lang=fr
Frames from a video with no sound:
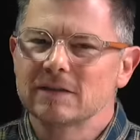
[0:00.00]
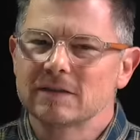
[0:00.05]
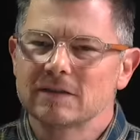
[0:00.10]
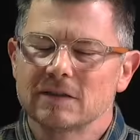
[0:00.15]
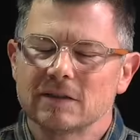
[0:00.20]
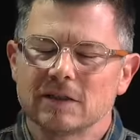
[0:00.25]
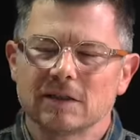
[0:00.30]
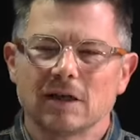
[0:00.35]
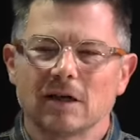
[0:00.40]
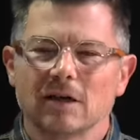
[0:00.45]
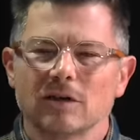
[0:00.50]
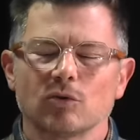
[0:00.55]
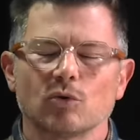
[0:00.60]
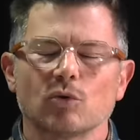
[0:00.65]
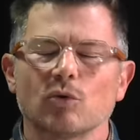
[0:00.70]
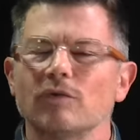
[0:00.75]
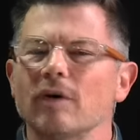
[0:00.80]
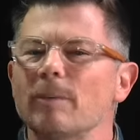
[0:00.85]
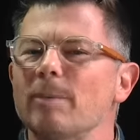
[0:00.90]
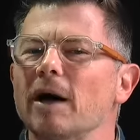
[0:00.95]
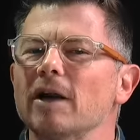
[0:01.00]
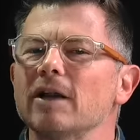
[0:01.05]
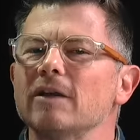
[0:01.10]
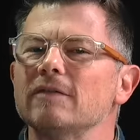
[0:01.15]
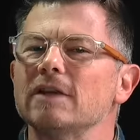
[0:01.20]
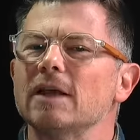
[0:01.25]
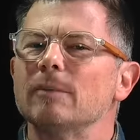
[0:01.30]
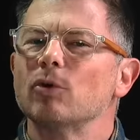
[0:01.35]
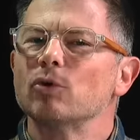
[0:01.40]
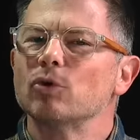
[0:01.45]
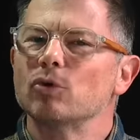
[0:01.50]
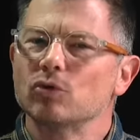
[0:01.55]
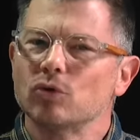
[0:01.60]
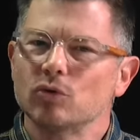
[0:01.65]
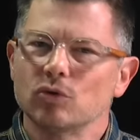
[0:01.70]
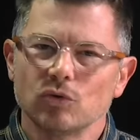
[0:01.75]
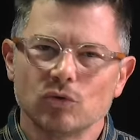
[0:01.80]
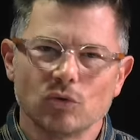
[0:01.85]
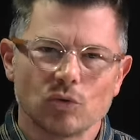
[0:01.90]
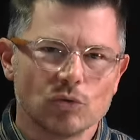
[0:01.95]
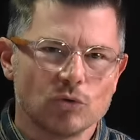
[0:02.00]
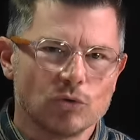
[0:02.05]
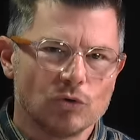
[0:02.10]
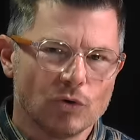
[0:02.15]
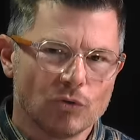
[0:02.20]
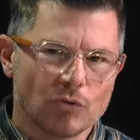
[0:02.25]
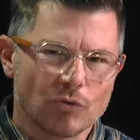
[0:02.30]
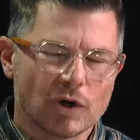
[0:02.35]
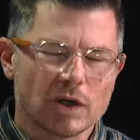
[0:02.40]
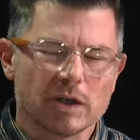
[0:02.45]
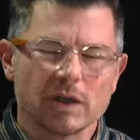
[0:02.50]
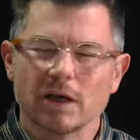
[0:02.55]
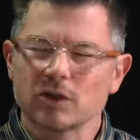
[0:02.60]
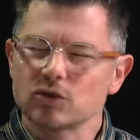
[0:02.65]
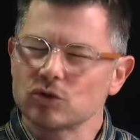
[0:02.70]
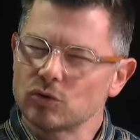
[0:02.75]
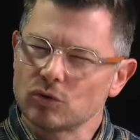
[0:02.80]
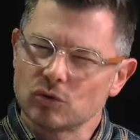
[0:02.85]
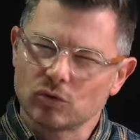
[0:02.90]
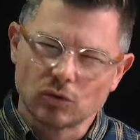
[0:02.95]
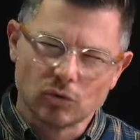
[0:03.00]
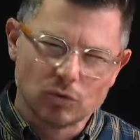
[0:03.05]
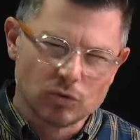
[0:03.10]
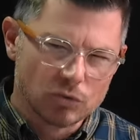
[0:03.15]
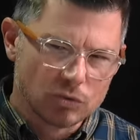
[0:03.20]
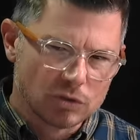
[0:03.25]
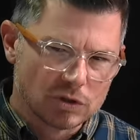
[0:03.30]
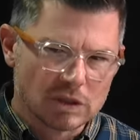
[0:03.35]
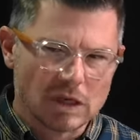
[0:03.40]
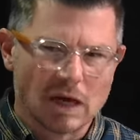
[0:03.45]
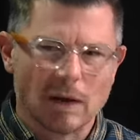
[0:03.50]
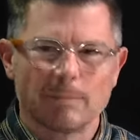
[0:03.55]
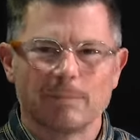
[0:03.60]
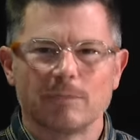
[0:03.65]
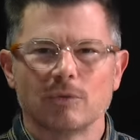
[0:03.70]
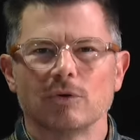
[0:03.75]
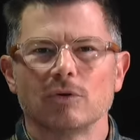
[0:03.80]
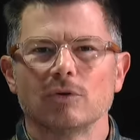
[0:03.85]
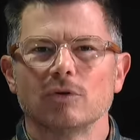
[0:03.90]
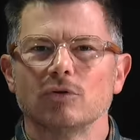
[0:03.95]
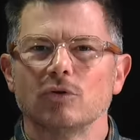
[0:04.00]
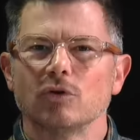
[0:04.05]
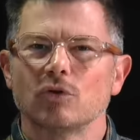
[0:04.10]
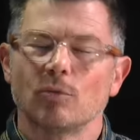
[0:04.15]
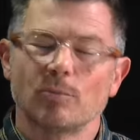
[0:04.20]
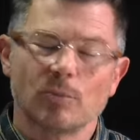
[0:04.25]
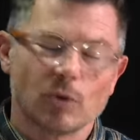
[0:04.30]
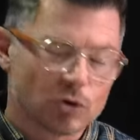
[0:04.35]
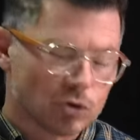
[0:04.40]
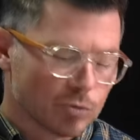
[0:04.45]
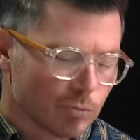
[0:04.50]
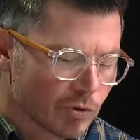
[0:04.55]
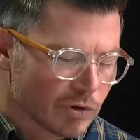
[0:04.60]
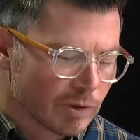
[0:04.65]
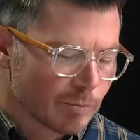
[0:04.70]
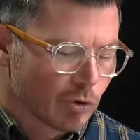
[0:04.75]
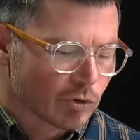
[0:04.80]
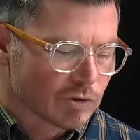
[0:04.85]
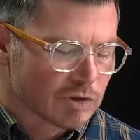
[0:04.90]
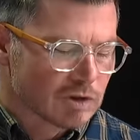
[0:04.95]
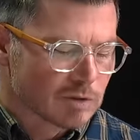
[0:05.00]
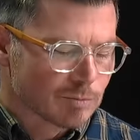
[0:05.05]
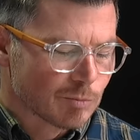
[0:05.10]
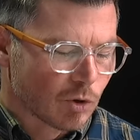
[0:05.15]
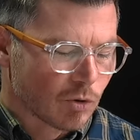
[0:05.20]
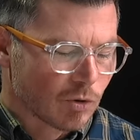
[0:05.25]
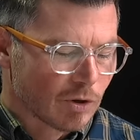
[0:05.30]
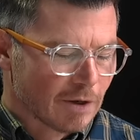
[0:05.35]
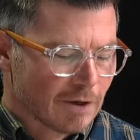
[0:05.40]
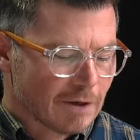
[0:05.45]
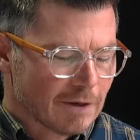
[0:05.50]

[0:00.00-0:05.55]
cycle. Hein. donc, on va parler évidemment de tenue de route, de freinage, de tenue de cap, euh, de comportement d'amortissement.